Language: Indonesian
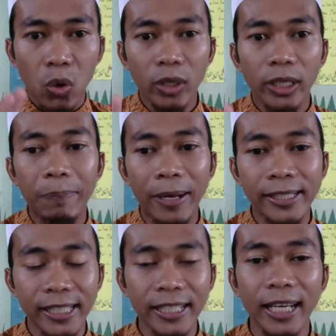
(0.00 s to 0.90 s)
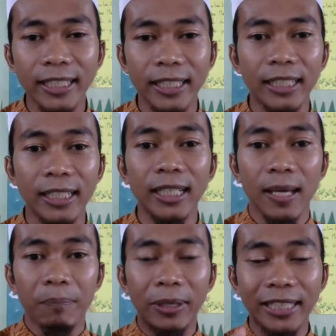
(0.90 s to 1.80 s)
ungkapan singkat
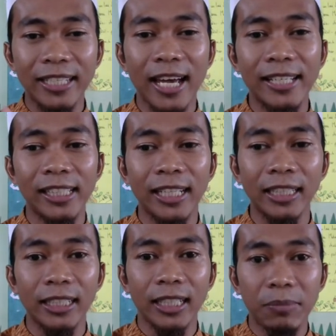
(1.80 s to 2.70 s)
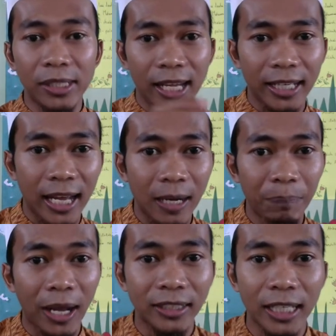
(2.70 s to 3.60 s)
ini, pertanyaan singkat ini bisa kalian
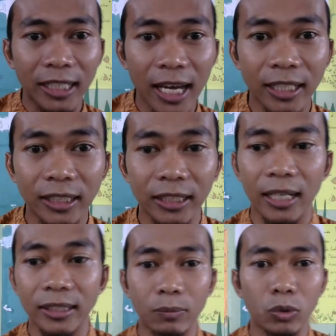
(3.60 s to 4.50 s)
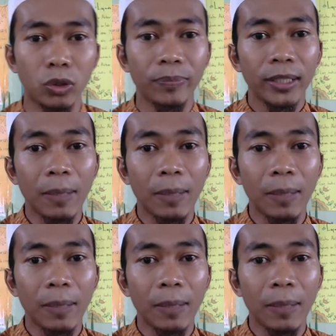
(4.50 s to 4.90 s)
praktekkan ketika ketemu.